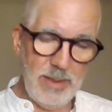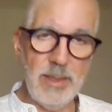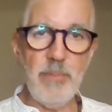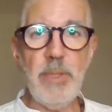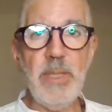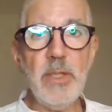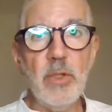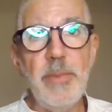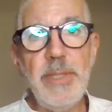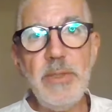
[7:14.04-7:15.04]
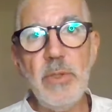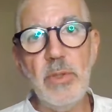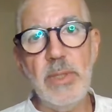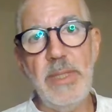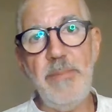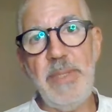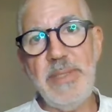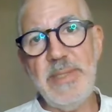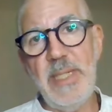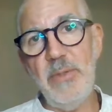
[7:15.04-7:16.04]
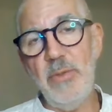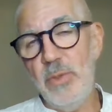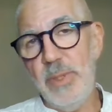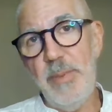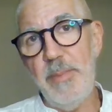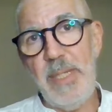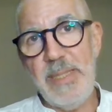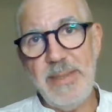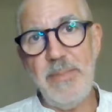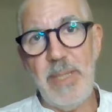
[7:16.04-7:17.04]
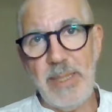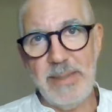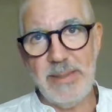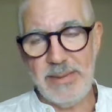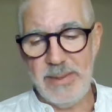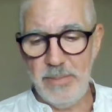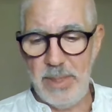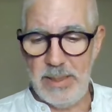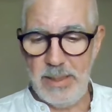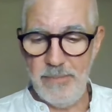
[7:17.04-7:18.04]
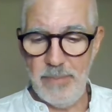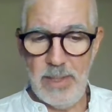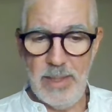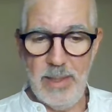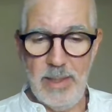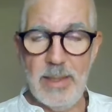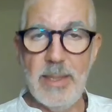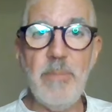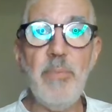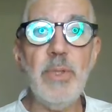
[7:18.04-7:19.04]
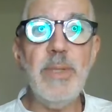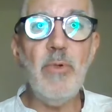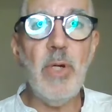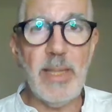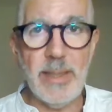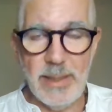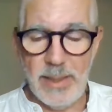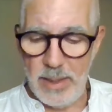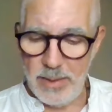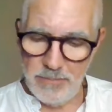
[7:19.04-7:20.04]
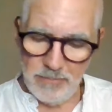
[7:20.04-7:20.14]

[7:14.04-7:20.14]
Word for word: y después les comento lo que he pensado, lo que me parece para esta semana, que podemos agregar.